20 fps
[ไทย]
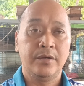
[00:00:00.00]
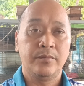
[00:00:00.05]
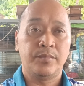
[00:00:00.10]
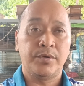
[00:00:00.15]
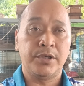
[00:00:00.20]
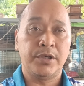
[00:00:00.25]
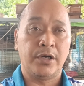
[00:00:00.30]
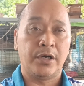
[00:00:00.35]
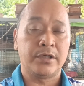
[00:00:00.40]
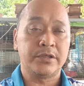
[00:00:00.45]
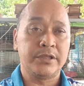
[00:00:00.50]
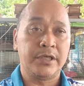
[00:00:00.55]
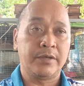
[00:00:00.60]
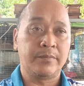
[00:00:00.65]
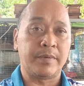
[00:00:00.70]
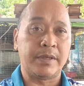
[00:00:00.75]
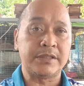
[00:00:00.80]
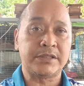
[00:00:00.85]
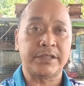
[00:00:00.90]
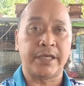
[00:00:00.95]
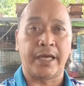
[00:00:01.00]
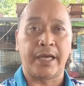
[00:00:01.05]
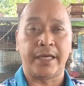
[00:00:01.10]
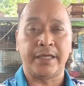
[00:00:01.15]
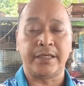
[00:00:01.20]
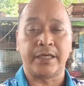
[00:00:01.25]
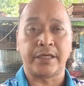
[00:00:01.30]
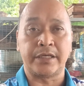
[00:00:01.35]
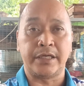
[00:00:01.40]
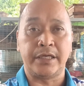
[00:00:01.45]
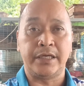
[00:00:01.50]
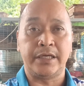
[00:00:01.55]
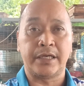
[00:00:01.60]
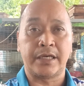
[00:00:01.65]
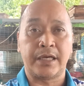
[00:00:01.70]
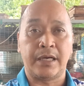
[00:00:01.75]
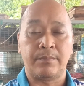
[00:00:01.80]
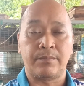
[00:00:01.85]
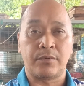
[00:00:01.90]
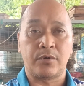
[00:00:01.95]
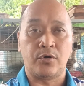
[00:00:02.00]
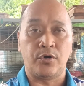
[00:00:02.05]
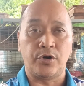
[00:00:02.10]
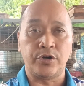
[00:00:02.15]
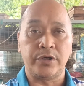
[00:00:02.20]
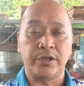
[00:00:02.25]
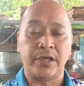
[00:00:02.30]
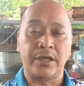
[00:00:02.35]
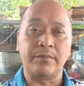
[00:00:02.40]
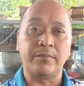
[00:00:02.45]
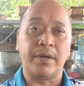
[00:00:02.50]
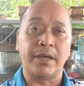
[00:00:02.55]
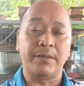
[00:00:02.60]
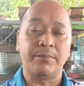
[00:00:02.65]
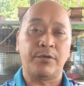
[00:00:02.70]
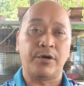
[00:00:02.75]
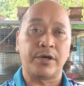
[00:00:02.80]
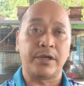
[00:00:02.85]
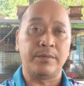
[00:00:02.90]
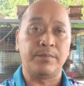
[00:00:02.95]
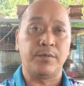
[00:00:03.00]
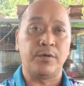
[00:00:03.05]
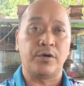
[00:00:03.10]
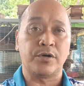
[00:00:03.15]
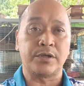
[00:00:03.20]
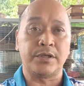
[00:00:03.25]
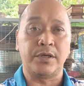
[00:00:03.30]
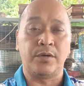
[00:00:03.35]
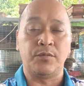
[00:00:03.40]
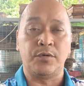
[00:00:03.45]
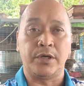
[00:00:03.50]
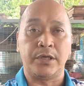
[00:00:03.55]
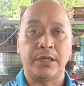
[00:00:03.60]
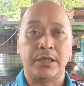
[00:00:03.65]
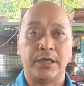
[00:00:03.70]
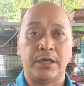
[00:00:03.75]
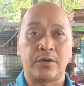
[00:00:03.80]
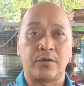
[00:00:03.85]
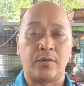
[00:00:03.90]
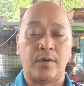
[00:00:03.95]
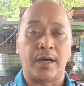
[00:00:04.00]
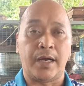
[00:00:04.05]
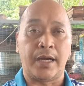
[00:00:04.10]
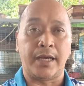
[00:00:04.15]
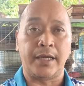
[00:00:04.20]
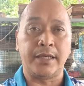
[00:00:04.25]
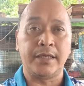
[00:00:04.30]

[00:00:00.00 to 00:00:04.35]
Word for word: พี่น้องยิ่งไปแชร์อย่างนี้นะครับ คนยิ่งไม่บริโภคเนื้อวัวเนื้อควาย